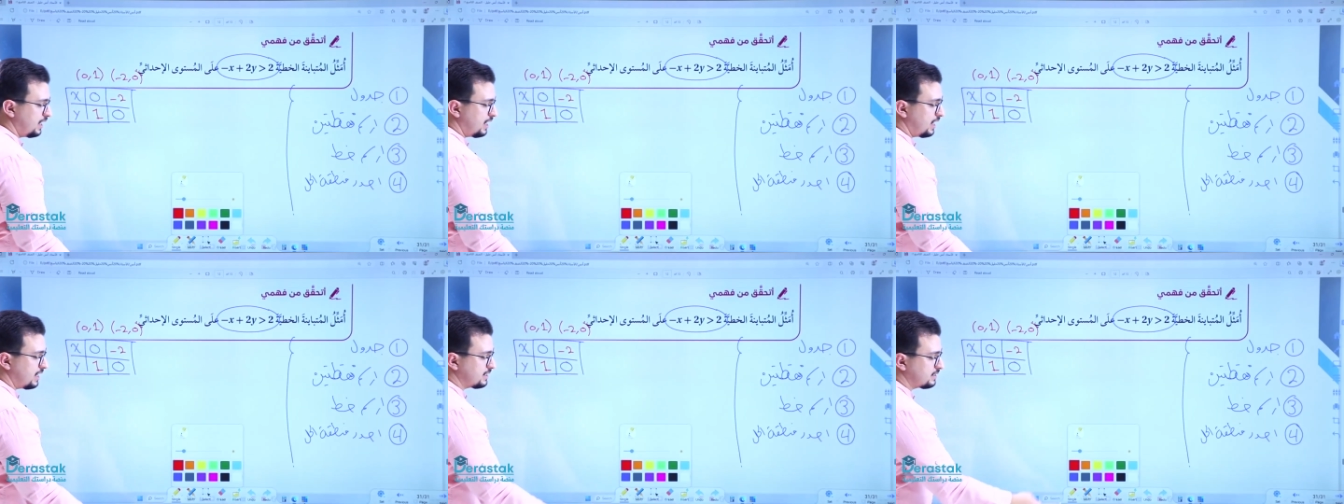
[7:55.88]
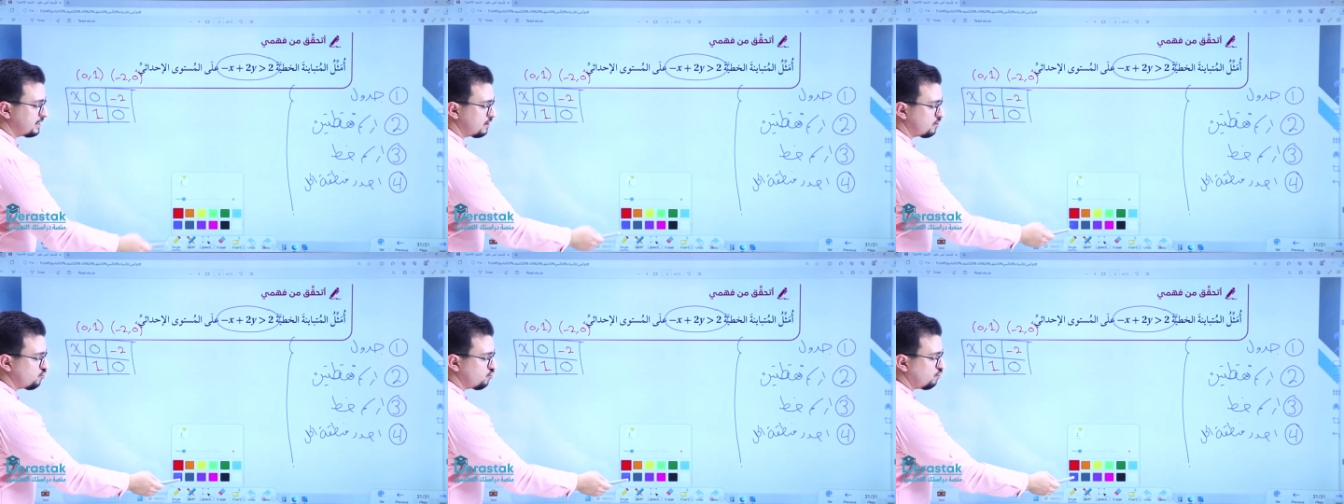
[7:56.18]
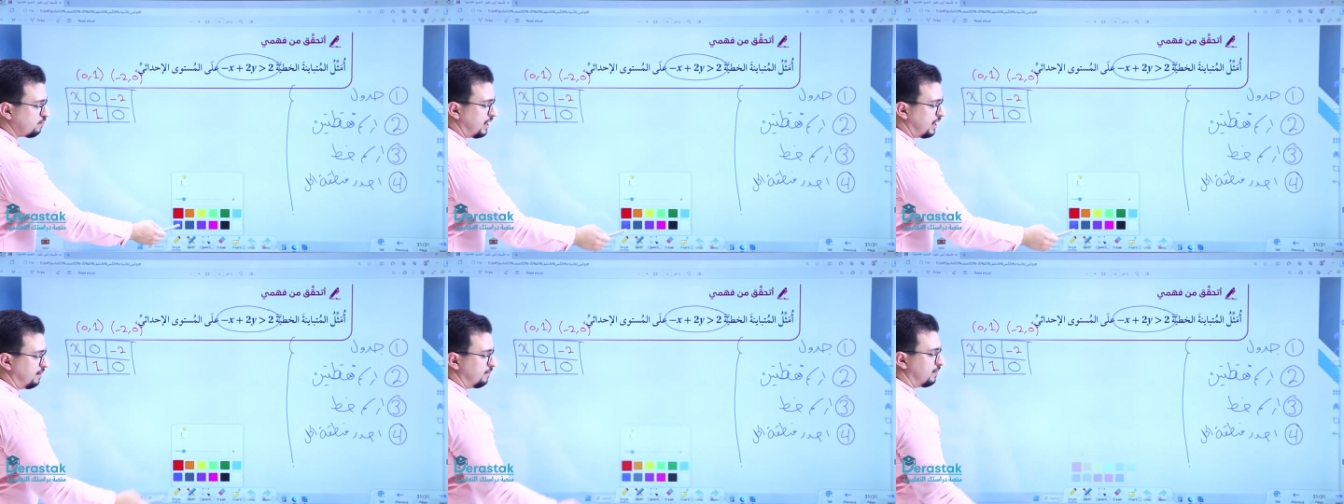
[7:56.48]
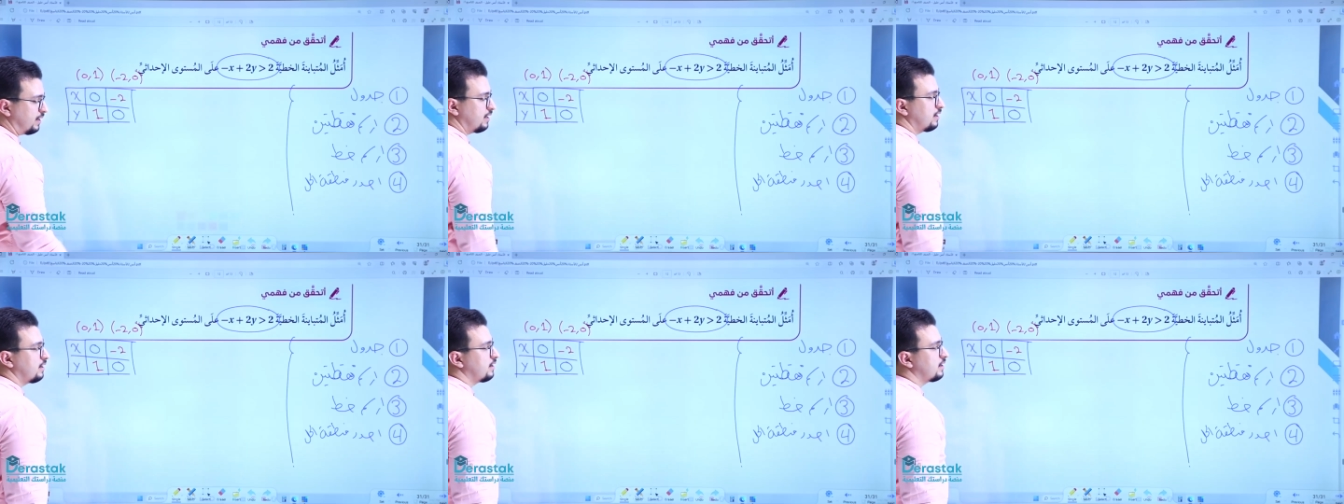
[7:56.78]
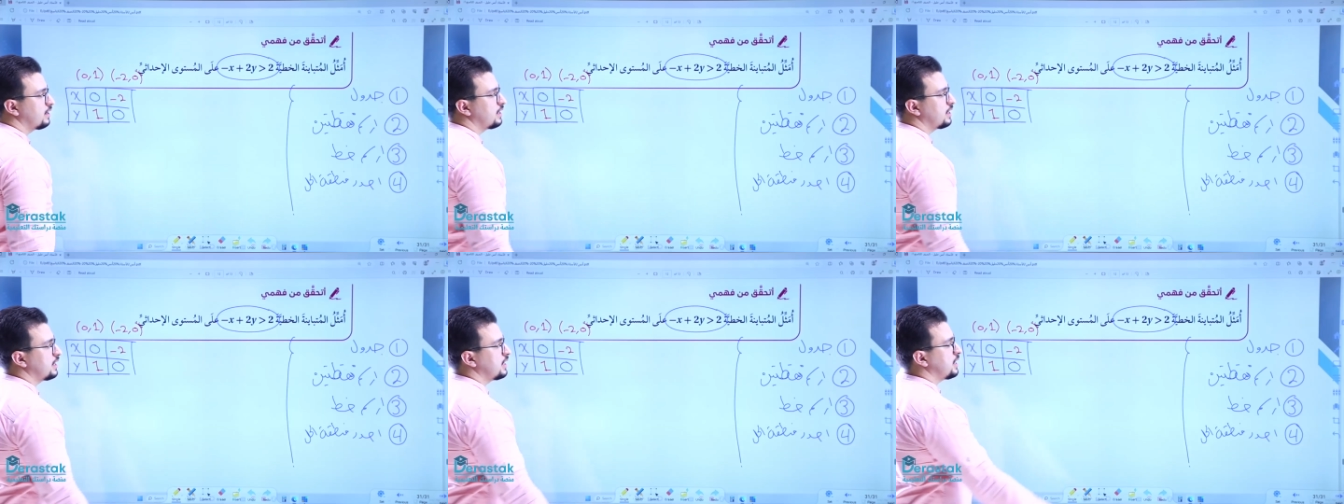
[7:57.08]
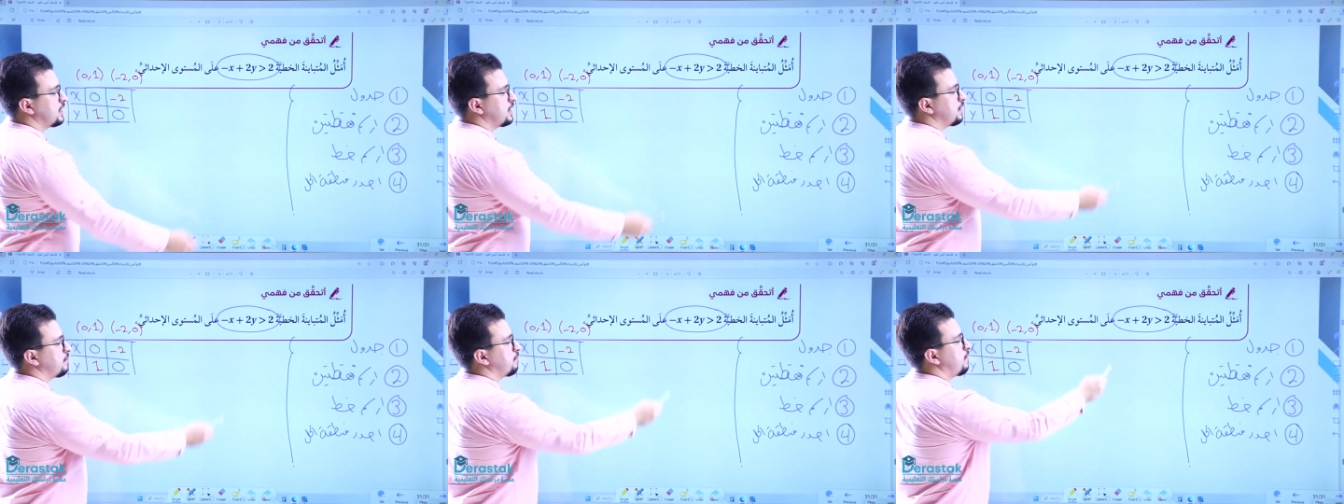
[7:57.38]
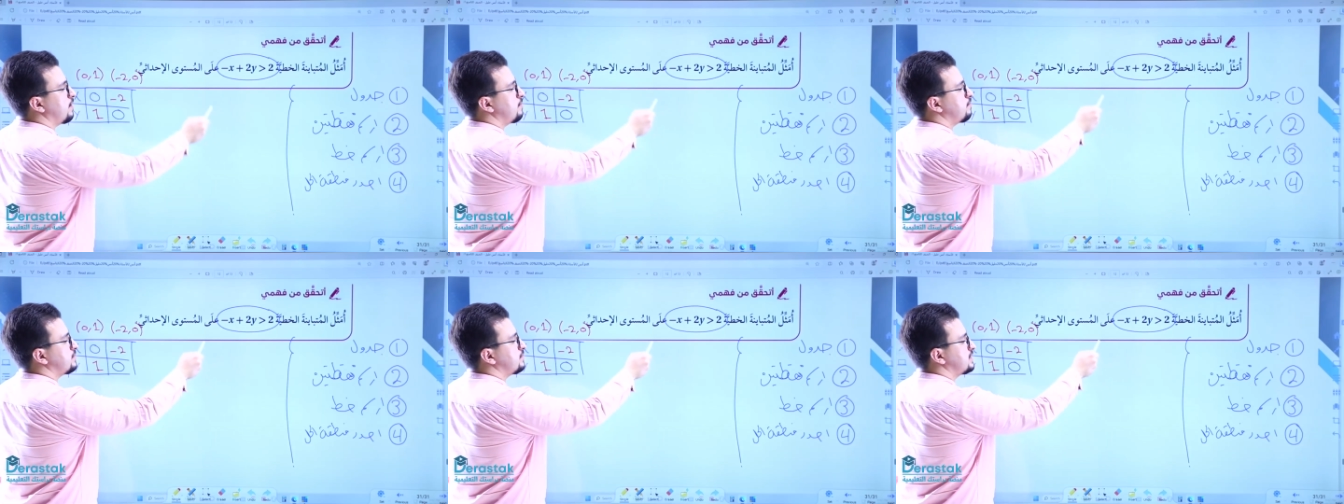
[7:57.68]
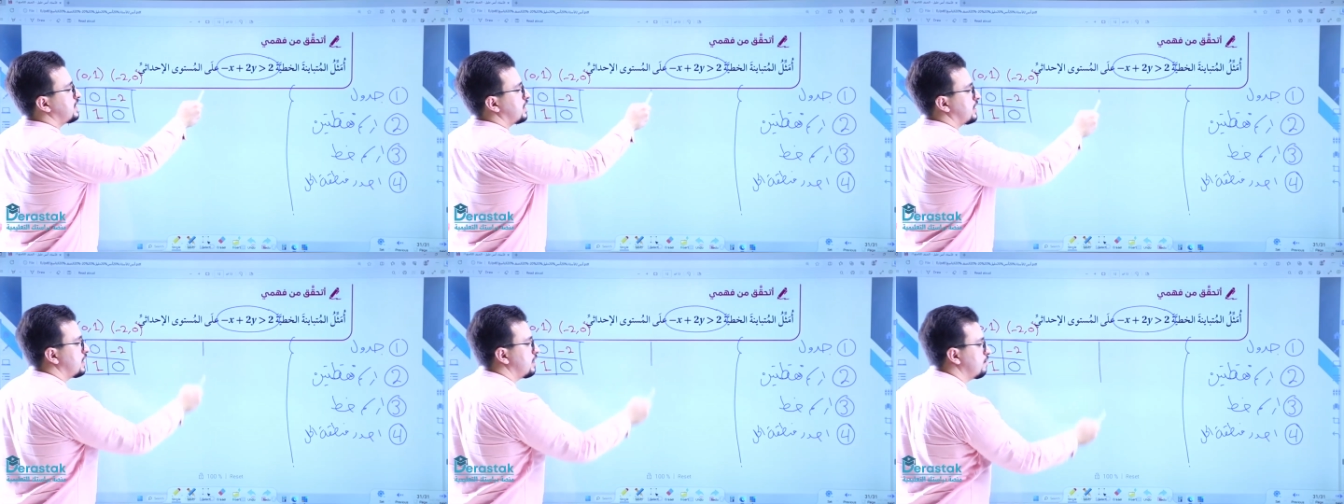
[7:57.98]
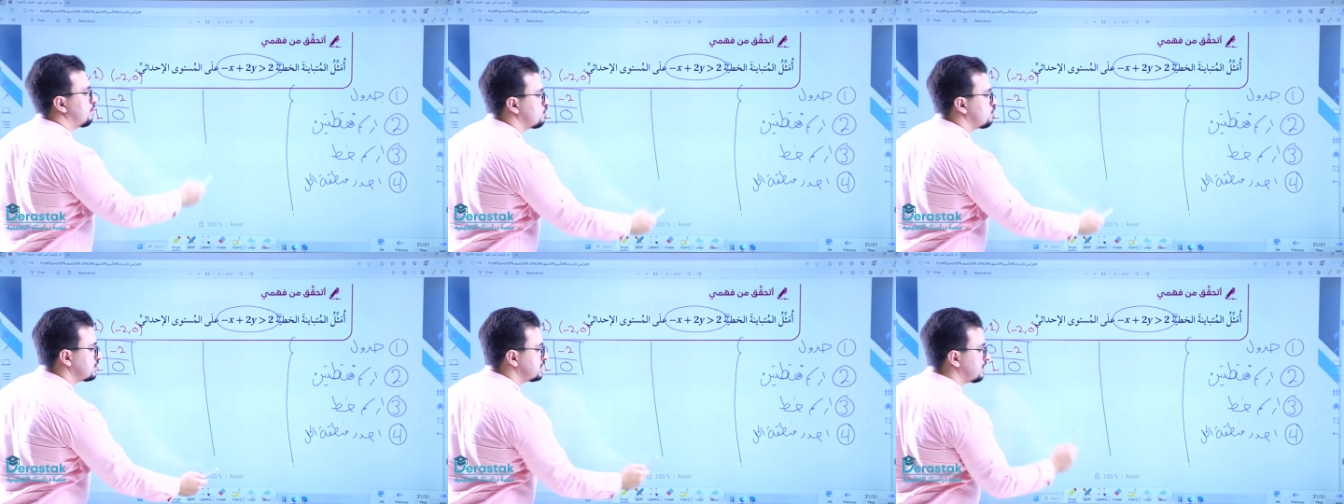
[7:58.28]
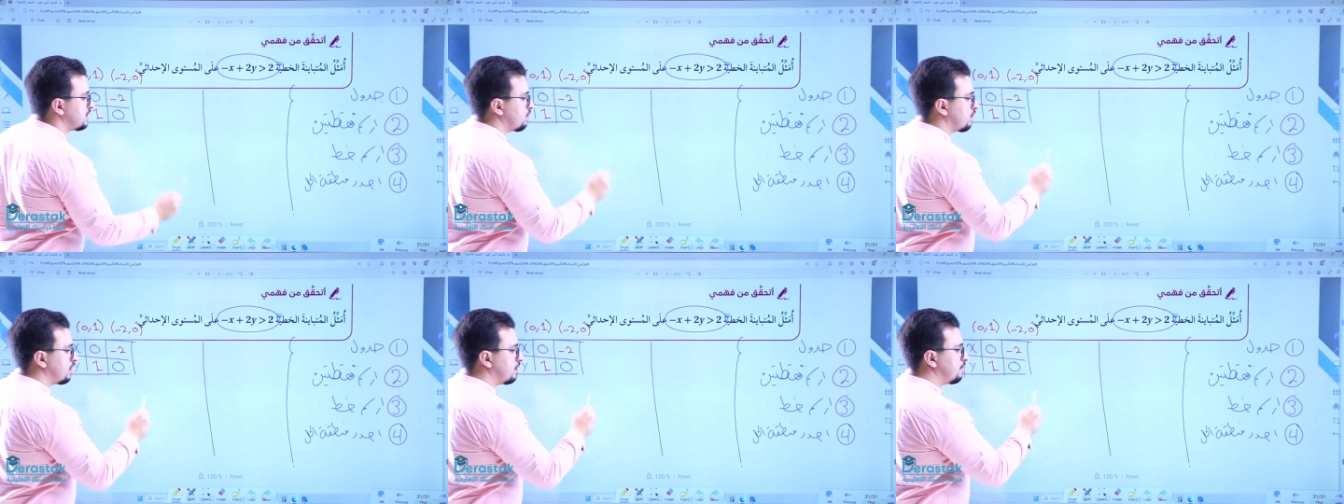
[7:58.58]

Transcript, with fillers: هسا شو بعمل؟ بمسك المستوى